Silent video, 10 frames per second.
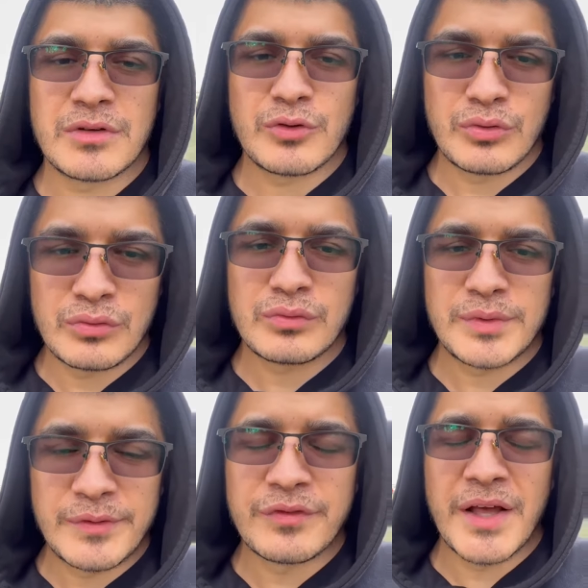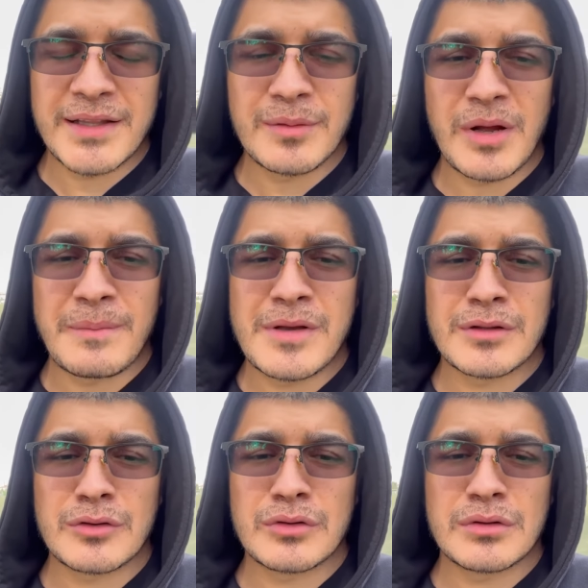но в данный
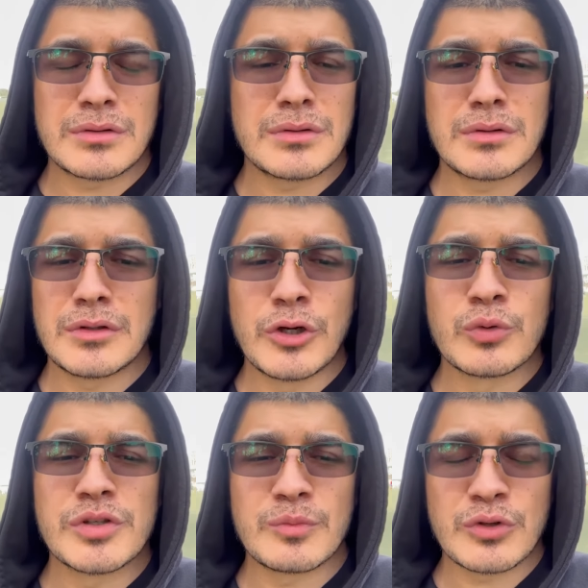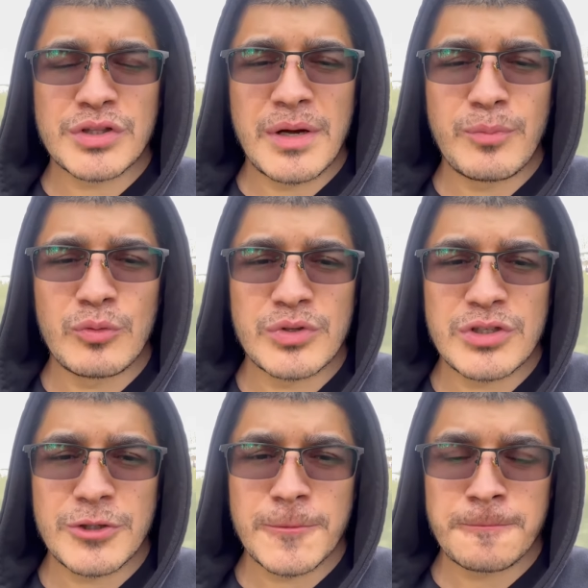момент людям нужна
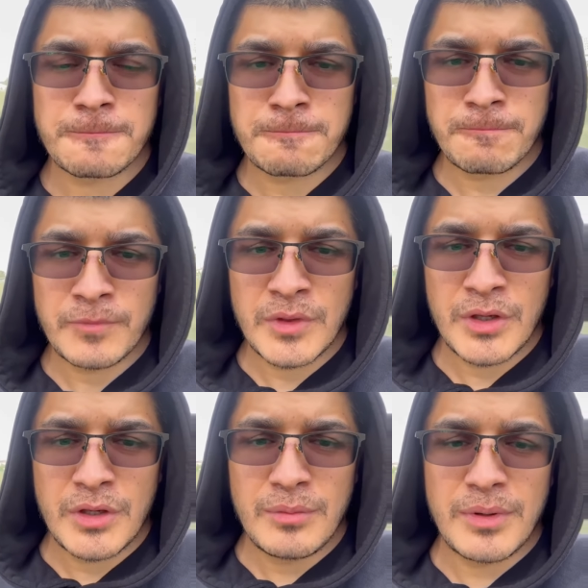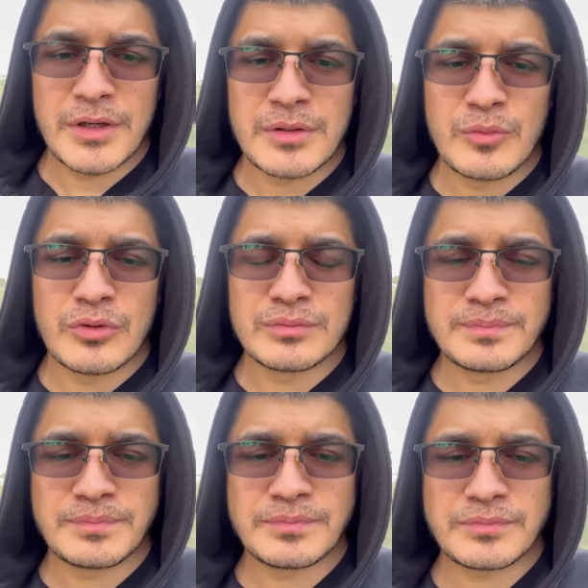помощь. Поэтому
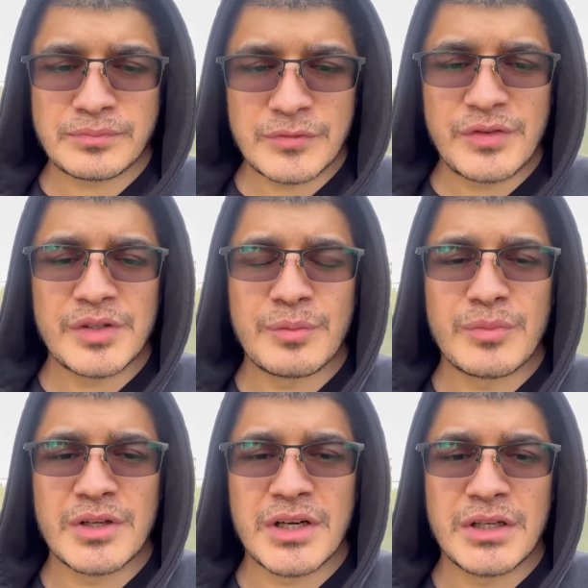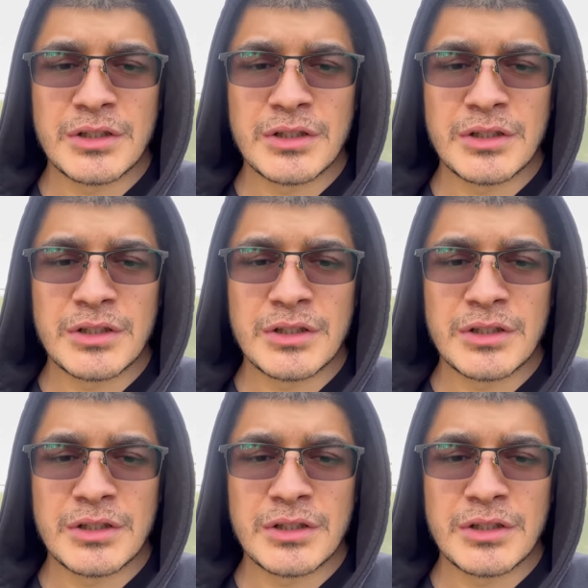всем мира.